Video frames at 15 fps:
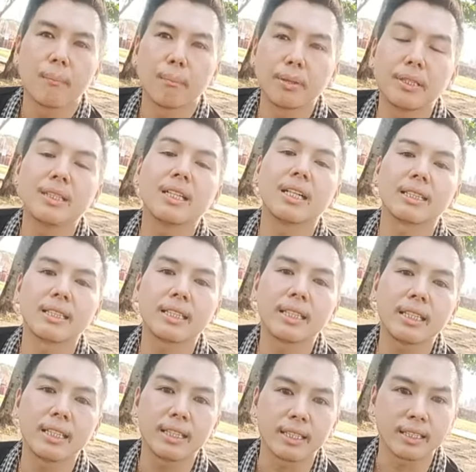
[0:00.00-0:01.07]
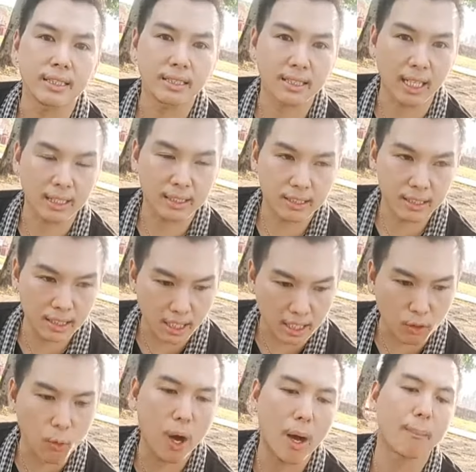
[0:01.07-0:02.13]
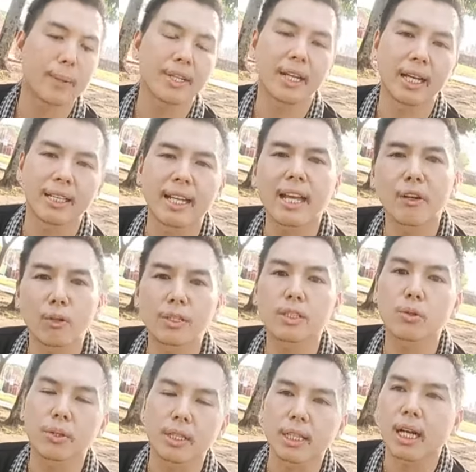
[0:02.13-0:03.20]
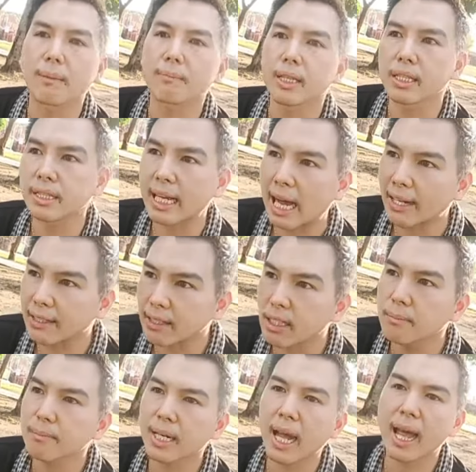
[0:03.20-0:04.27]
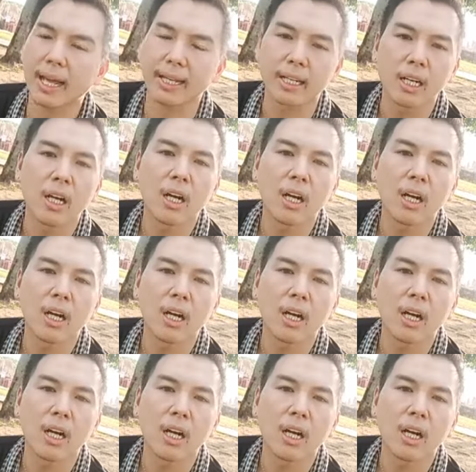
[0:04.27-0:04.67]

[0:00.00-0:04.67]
เพื่อที่จะชิงความเป็นใหญ่แน่นอนที่สุดนะครับในการเริ่มแรก